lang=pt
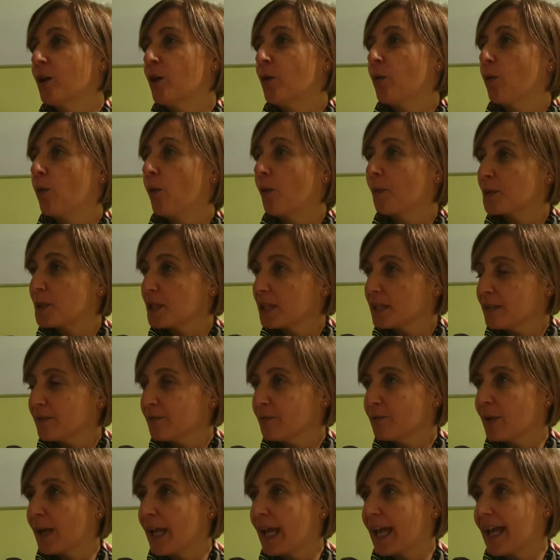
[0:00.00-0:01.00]
O
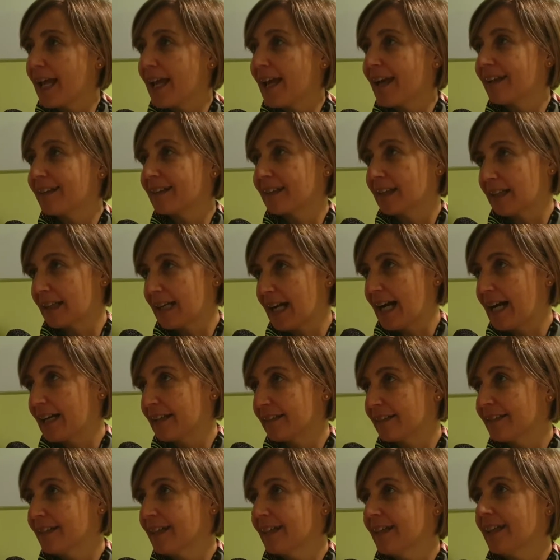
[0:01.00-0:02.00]
objetivo é alargar
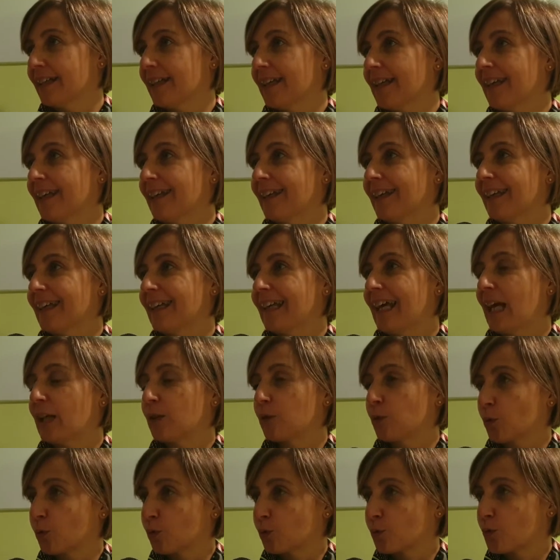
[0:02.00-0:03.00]
eh, a
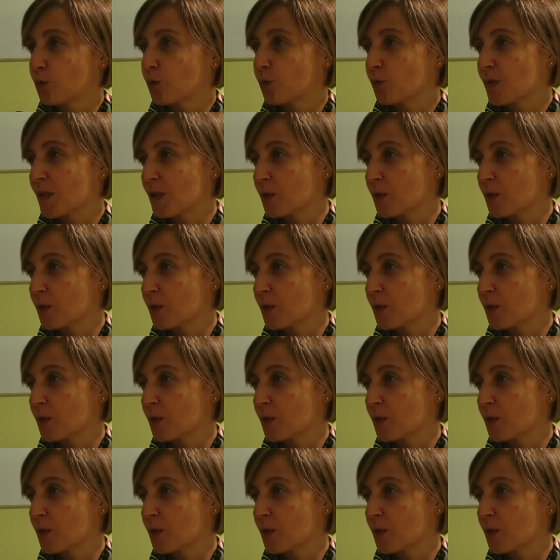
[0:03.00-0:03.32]
todos os